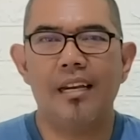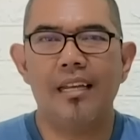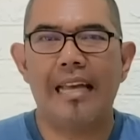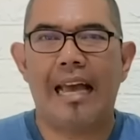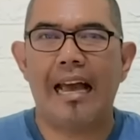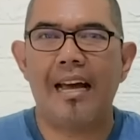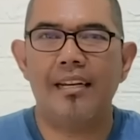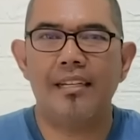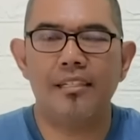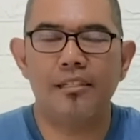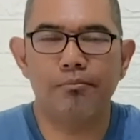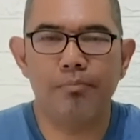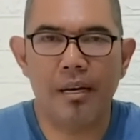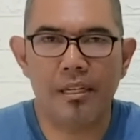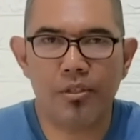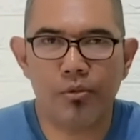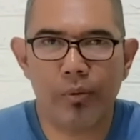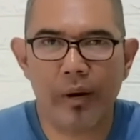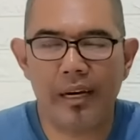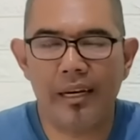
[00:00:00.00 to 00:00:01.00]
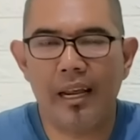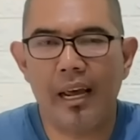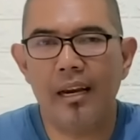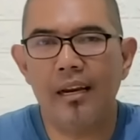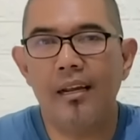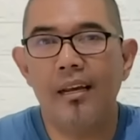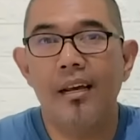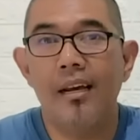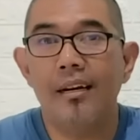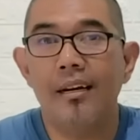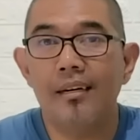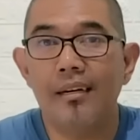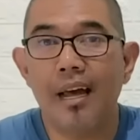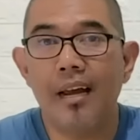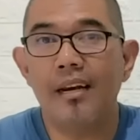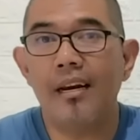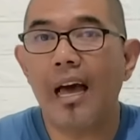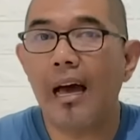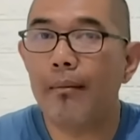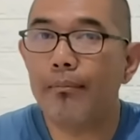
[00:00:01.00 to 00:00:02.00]
Anies Baswedan
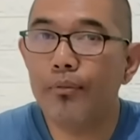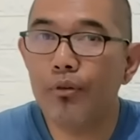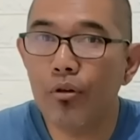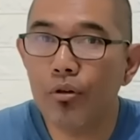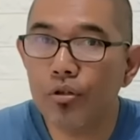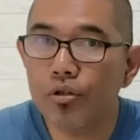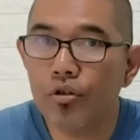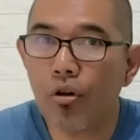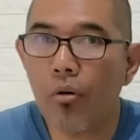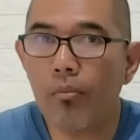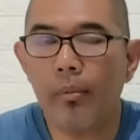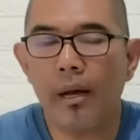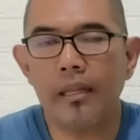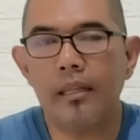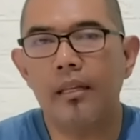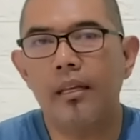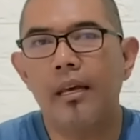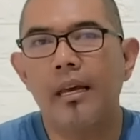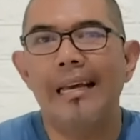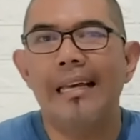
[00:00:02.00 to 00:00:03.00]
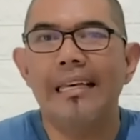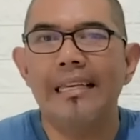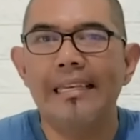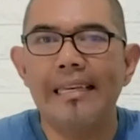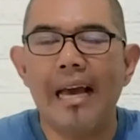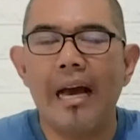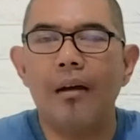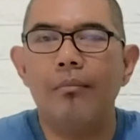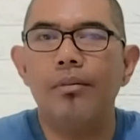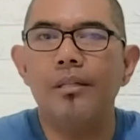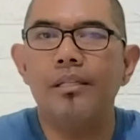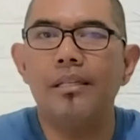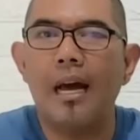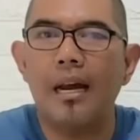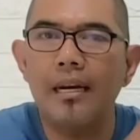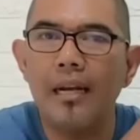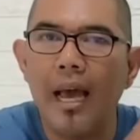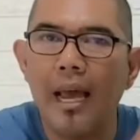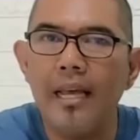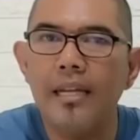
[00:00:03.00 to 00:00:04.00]
dan Abdul Somad yang
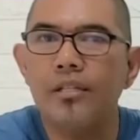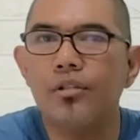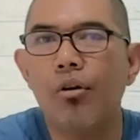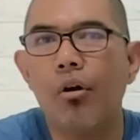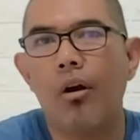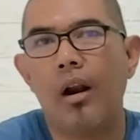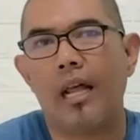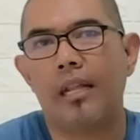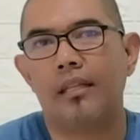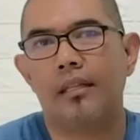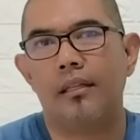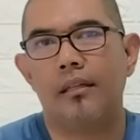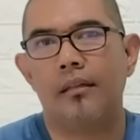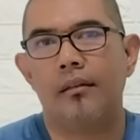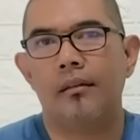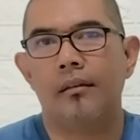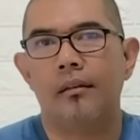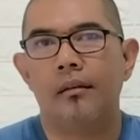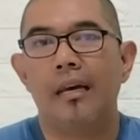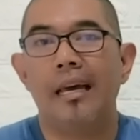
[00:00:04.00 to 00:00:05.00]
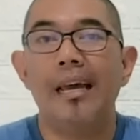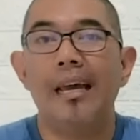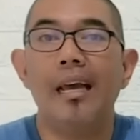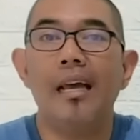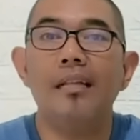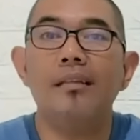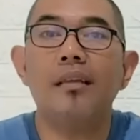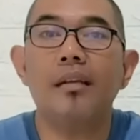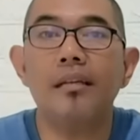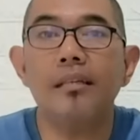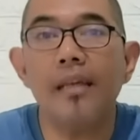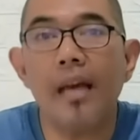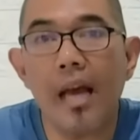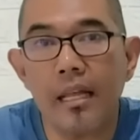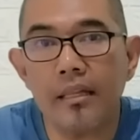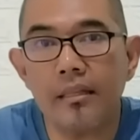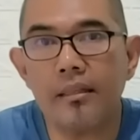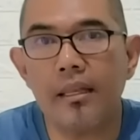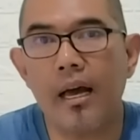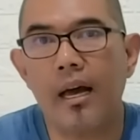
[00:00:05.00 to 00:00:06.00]
bercandain sholat. Eh
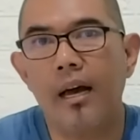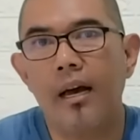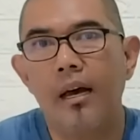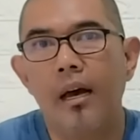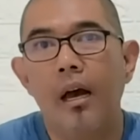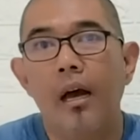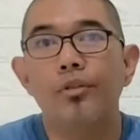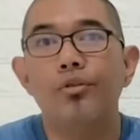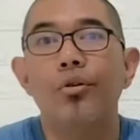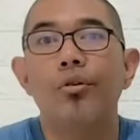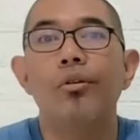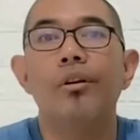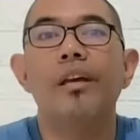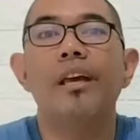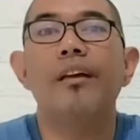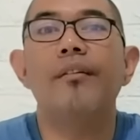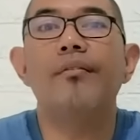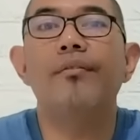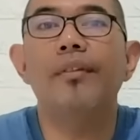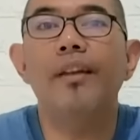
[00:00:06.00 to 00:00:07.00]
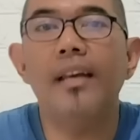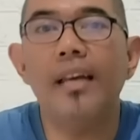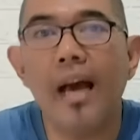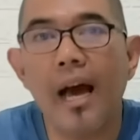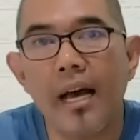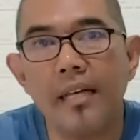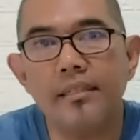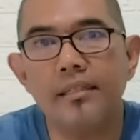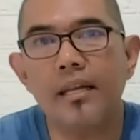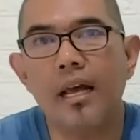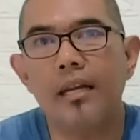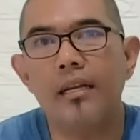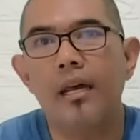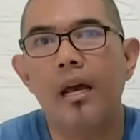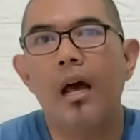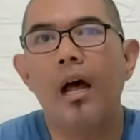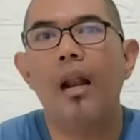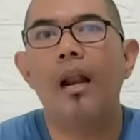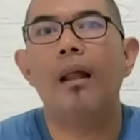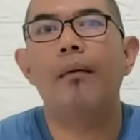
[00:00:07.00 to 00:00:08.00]
ternyata Zulkifli Hasan
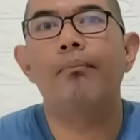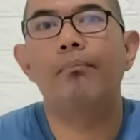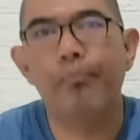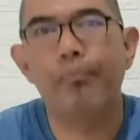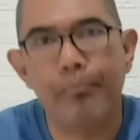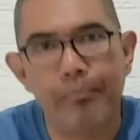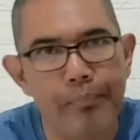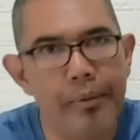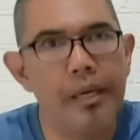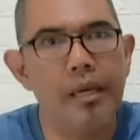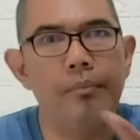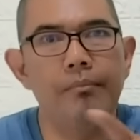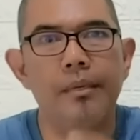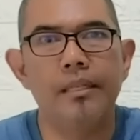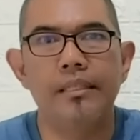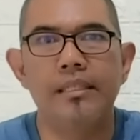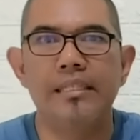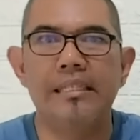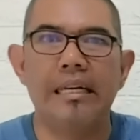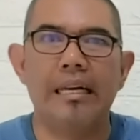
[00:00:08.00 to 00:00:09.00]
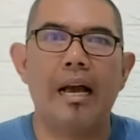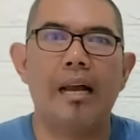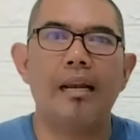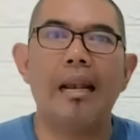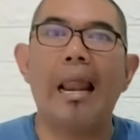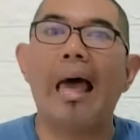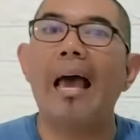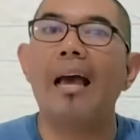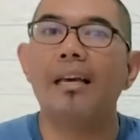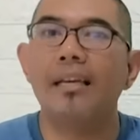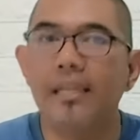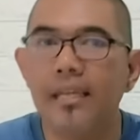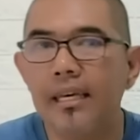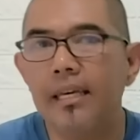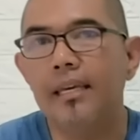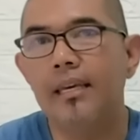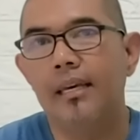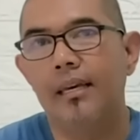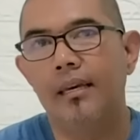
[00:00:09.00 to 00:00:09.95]
lebih menjijikkan lagi.